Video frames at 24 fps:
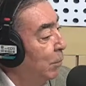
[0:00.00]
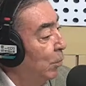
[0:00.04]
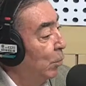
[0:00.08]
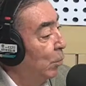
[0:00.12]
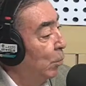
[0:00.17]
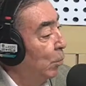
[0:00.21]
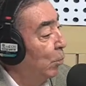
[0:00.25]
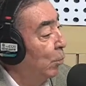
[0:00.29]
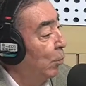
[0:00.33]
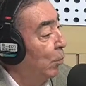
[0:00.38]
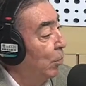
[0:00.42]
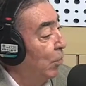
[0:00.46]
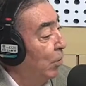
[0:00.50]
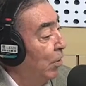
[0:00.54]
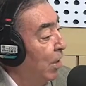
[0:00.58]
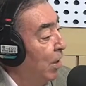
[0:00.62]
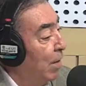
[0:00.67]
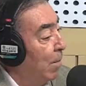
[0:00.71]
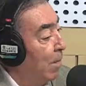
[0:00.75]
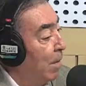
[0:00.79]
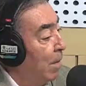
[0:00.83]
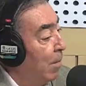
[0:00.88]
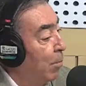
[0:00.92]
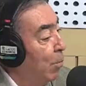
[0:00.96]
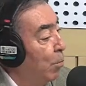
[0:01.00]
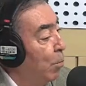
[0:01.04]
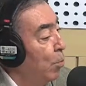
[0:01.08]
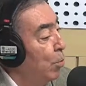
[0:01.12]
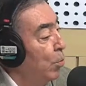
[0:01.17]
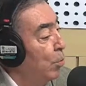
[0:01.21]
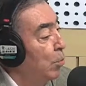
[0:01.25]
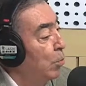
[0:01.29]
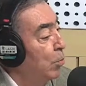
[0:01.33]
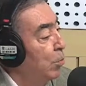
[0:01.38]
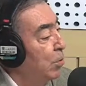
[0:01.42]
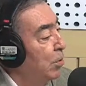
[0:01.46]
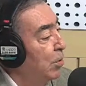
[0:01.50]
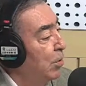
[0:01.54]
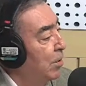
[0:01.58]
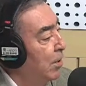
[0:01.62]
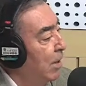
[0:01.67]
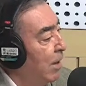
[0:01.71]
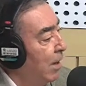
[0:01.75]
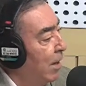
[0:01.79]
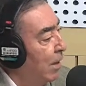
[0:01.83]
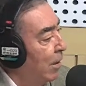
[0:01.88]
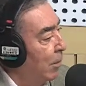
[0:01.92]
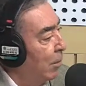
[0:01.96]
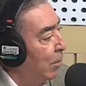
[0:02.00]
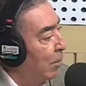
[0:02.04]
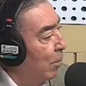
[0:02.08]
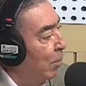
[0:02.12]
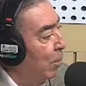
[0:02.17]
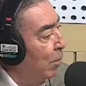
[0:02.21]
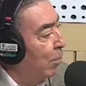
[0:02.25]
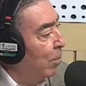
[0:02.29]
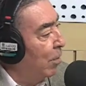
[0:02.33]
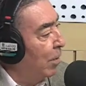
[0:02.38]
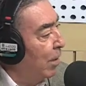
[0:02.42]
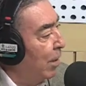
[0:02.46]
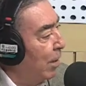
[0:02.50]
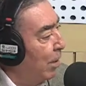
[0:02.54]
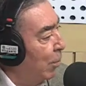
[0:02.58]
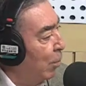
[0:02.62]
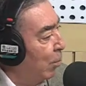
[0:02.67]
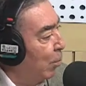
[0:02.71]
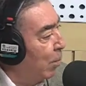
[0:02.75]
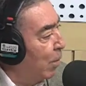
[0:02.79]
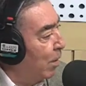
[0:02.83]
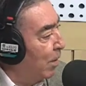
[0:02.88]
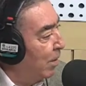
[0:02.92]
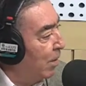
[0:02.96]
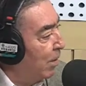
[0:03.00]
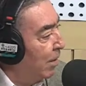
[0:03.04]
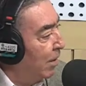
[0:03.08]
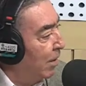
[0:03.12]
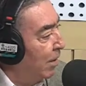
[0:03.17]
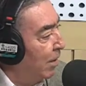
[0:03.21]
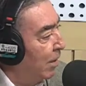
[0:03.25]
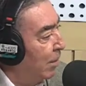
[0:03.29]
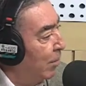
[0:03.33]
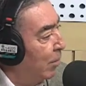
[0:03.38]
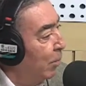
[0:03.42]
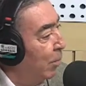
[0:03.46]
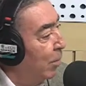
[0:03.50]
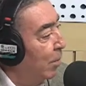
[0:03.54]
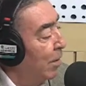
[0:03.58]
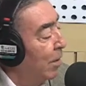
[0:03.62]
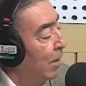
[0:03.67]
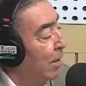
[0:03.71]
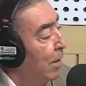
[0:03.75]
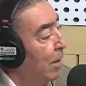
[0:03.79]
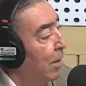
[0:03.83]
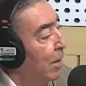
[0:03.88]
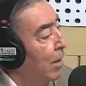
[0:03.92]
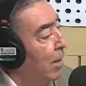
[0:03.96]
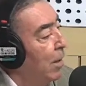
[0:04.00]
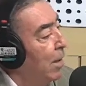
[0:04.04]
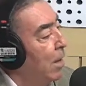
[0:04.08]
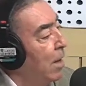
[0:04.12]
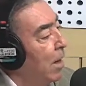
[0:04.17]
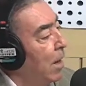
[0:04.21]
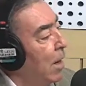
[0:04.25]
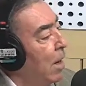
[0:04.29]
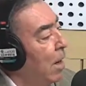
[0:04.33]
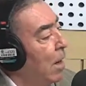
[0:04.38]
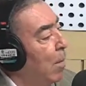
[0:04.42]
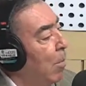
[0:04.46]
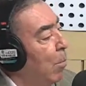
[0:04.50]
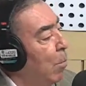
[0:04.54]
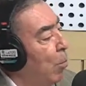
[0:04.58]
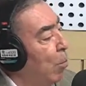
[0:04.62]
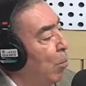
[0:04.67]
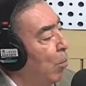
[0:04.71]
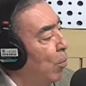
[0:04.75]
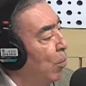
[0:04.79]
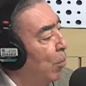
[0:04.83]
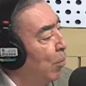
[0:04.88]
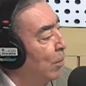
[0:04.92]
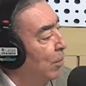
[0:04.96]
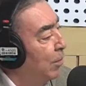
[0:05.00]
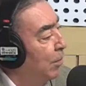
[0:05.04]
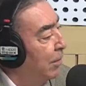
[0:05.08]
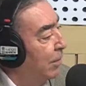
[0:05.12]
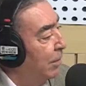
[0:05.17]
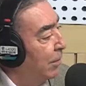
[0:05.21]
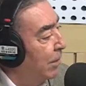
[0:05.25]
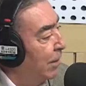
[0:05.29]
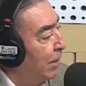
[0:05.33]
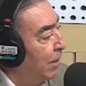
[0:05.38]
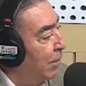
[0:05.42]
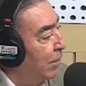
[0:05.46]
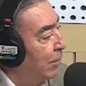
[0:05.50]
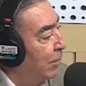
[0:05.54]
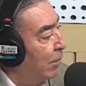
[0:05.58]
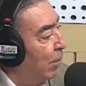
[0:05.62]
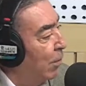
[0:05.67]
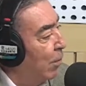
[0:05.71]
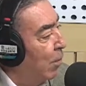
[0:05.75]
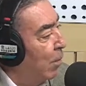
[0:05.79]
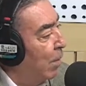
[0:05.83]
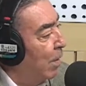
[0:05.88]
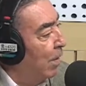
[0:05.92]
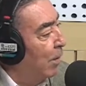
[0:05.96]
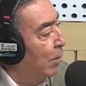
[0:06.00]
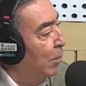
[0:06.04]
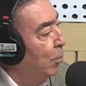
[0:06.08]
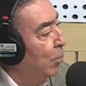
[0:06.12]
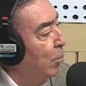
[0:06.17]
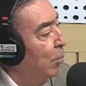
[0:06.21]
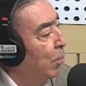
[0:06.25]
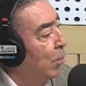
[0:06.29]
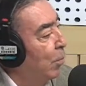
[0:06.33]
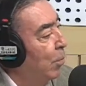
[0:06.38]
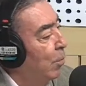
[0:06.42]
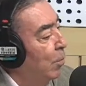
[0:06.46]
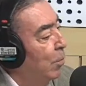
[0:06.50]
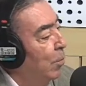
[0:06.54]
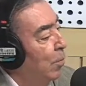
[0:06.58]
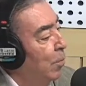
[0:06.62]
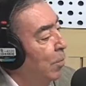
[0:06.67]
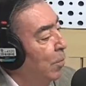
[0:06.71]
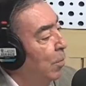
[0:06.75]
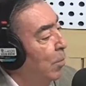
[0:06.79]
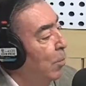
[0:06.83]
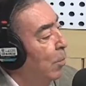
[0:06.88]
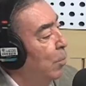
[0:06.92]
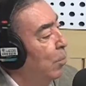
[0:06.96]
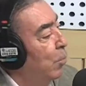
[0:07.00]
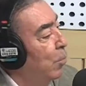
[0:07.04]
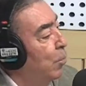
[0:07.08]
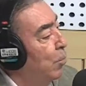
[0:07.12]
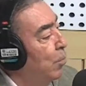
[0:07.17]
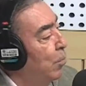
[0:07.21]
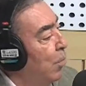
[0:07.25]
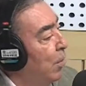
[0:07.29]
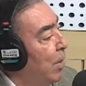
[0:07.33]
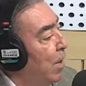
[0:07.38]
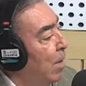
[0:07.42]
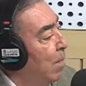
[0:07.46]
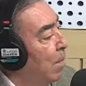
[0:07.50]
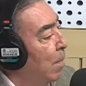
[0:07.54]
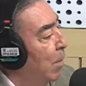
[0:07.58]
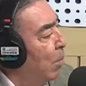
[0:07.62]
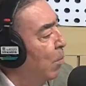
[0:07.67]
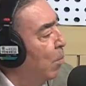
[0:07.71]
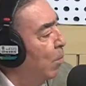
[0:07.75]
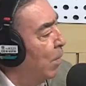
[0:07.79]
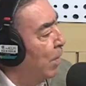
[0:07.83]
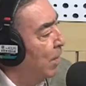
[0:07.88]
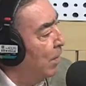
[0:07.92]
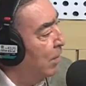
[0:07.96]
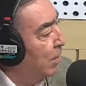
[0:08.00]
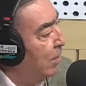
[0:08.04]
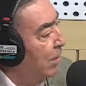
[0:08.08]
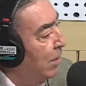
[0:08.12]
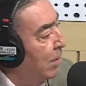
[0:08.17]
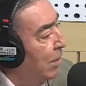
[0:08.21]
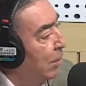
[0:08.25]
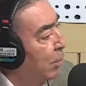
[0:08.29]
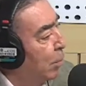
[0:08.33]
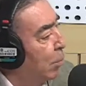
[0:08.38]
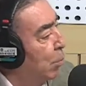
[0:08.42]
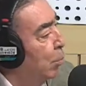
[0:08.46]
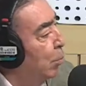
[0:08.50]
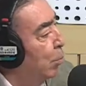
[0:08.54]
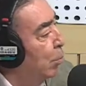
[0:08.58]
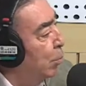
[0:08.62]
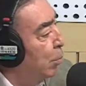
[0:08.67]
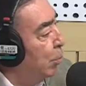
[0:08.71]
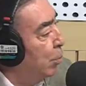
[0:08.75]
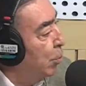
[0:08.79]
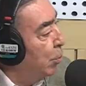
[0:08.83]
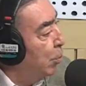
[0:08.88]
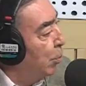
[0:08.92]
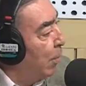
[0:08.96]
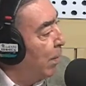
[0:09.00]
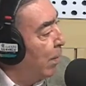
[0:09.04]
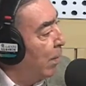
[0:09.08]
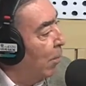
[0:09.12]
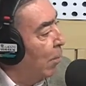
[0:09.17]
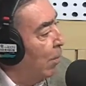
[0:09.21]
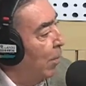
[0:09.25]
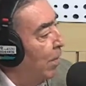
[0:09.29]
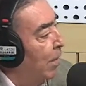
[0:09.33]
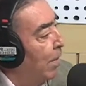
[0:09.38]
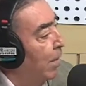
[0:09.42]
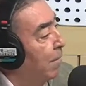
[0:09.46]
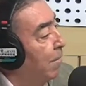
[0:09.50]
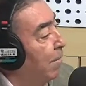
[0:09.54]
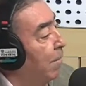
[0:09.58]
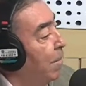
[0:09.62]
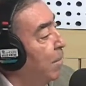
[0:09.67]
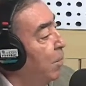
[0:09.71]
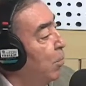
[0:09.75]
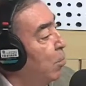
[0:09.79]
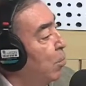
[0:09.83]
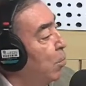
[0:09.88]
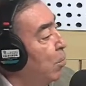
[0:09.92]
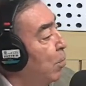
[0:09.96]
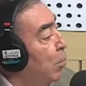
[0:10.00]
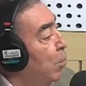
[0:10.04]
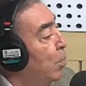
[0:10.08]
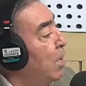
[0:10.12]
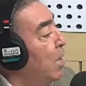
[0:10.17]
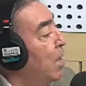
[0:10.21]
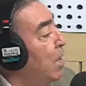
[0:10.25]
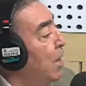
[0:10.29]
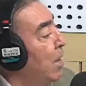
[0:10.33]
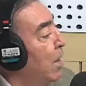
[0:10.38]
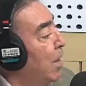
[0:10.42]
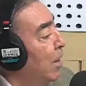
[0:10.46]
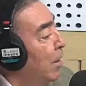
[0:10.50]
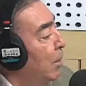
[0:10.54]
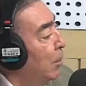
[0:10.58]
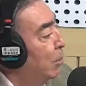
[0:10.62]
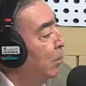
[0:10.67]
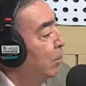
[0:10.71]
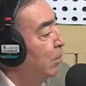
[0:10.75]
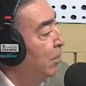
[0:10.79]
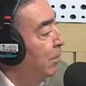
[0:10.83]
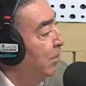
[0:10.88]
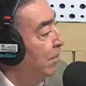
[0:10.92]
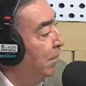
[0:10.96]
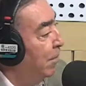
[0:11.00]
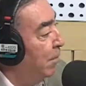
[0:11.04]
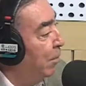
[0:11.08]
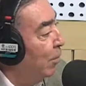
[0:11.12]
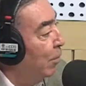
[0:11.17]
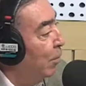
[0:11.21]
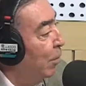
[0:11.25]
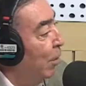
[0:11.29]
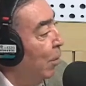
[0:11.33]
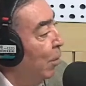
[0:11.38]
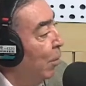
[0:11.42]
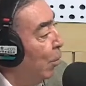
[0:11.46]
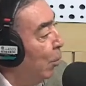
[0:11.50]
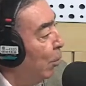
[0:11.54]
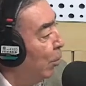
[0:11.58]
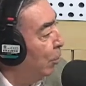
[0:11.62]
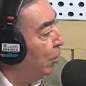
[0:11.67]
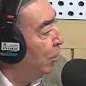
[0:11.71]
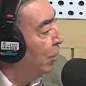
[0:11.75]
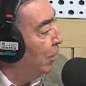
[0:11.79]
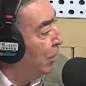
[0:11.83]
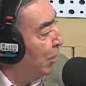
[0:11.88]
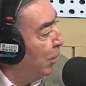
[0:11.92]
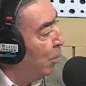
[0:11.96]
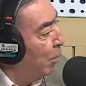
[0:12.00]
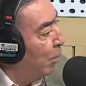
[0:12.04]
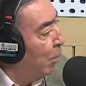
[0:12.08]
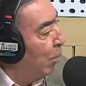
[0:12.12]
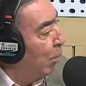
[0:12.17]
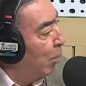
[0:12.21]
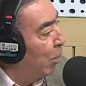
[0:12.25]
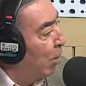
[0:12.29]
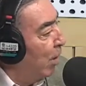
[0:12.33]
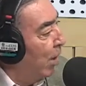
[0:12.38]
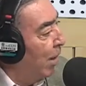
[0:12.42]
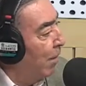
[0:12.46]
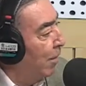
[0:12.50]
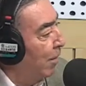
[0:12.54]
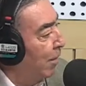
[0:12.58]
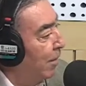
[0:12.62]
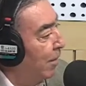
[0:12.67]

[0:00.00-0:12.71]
um tema muito sério ao direito brasileiro e acabou se transformando um tema com assento constitucional, que é a figura do inquérito civil, hoje tão popular.